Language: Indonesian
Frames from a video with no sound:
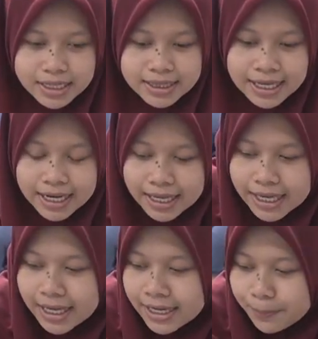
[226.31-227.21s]

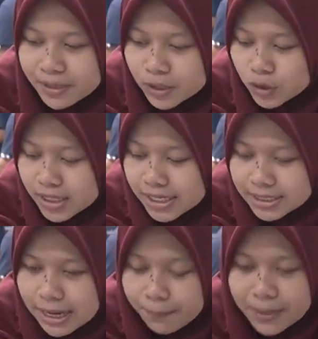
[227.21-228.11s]
tele dapat juga
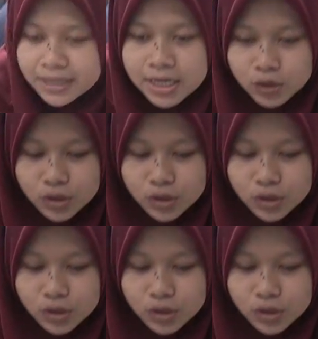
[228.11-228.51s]
senapan dan